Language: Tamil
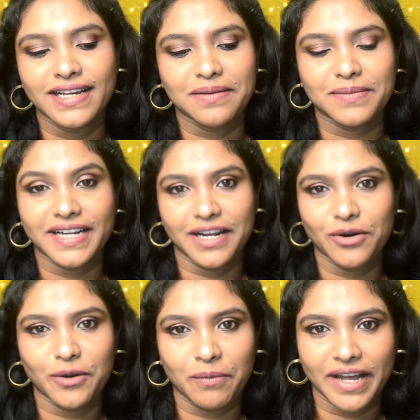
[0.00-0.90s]
பட்
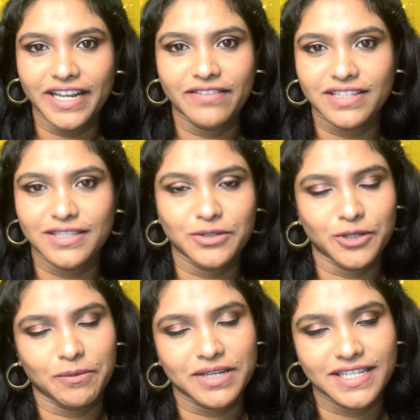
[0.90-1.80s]
என்னோடய மைக் வந்து
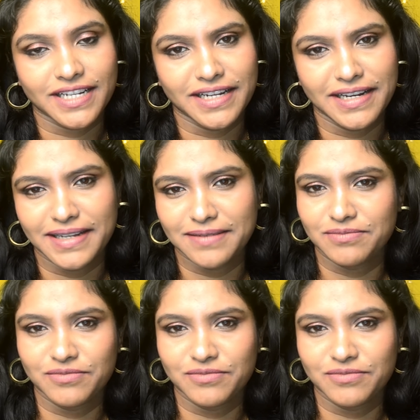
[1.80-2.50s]
சுத்தமாக சரியில்லை